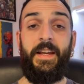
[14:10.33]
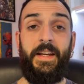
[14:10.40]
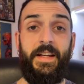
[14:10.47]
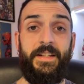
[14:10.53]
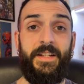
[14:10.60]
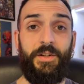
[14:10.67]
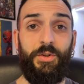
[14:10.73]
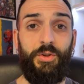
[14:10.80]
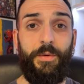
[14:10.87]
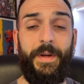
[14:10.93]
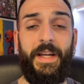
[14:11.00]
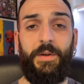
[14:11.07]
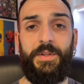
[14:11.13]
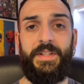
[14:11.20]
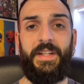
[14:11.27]
Secondo
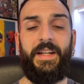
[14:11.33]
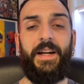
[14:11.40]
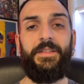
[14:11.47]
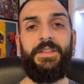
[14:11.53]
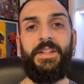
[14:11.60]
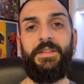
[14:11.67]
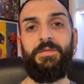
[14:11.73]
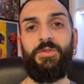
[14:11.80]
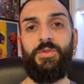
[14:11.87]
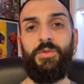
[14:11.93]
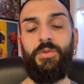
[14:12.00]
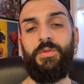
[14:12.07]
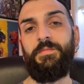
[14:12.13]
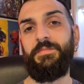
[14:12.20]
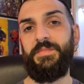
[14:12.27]
me queste carte
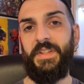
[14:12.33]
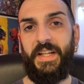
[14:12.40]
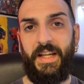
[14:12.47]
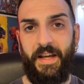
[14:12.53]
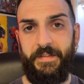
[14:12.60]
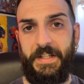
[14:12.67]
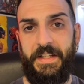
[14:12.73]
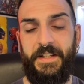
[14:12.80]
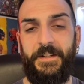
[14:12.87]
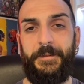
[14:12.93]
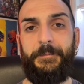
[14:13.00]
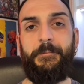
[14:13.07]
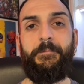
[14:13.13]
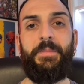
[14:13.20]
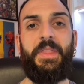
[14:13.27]
sono
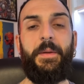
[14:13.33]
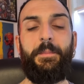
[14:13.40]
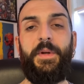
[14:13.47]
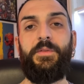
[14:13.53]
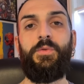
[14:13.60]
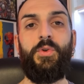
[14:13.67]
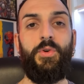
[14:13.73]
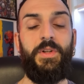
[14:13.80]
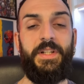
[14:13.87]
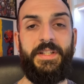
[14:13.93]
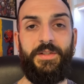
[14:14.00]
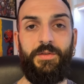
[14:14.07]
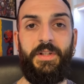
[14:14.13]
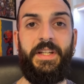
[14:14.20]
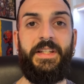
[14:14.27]
carine, per un
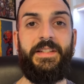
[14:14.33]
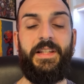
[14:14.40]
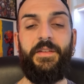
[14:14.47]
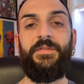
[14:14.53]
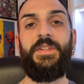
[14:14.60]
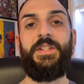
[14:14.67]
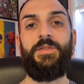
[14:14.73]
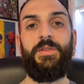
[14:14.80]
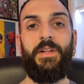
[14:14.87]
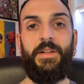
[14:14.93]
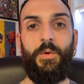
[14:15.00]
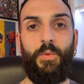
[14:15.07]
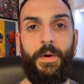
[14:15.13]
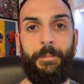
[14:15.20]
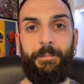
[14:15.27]
collezionista affezionato
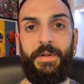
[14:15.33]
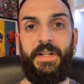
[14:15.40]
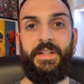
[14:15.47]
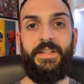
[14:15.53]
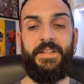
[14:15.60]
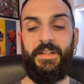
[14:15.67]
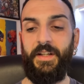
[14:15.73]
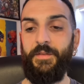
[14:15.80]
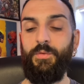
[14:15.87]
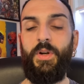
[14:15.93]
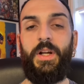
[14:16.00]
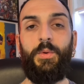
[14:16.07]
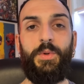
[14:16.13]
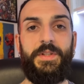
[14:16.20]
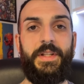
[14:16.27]
a One Piece che
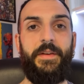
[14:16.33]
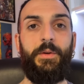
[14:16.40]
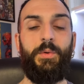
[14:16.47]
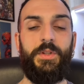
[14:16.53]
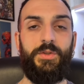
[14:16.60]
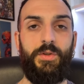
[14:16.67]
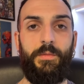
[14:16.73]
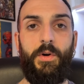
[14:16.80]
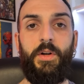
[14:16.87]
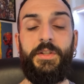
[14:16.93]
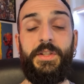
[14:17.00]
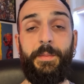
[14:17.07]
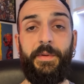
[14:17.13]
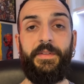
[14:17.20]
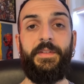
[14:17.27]
vuole acquistare questo
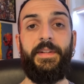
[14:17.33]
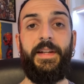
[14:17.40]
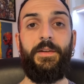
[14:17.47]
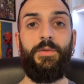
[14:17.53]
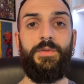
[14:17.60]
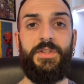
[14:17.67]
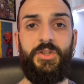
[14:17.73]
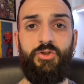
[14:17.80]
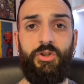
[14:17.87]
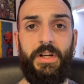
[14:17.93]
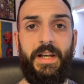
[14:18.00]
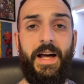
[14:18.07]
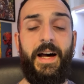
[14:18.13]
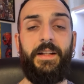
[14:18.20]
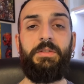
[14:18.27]
box per tenerlo
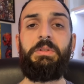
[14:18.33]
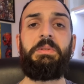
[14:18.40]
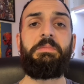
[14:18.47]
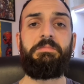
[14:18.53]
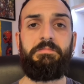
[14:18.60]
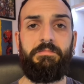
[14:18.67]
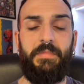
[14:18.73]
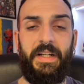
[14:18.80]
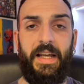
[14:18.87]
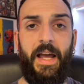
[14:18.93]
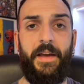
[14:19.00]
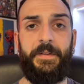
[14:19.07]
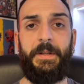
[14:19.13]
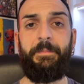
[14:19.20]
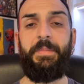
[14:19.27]
sigillato,
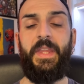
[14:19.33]
magari